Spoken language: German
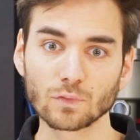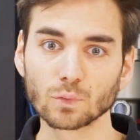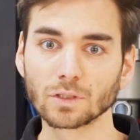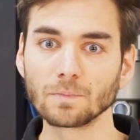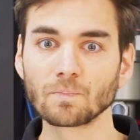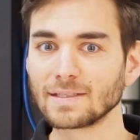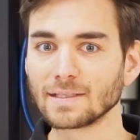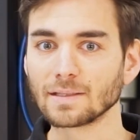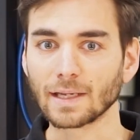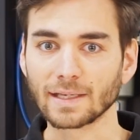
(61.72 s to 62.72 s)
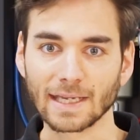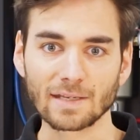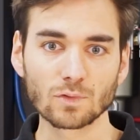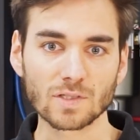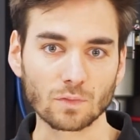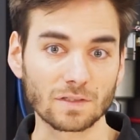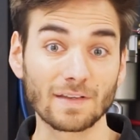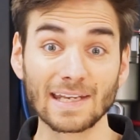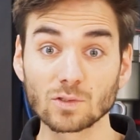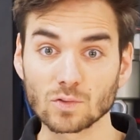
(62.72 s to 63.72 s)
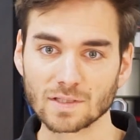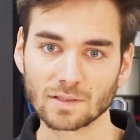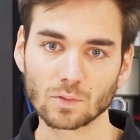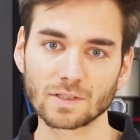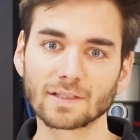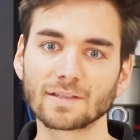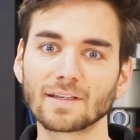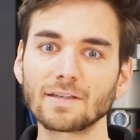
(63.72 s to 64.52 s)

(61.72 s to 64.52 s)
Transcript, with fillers: führen, die einen Einfluss auf die Fertigungsgenauigkeit